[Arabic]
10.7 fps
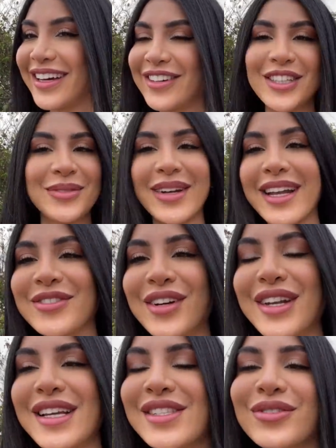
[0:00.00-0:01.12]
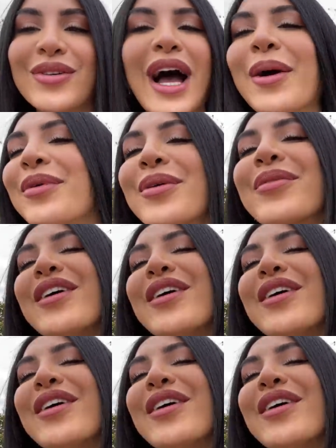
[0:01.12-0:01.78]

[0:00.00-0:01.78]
واتمنى تونستوا احبكم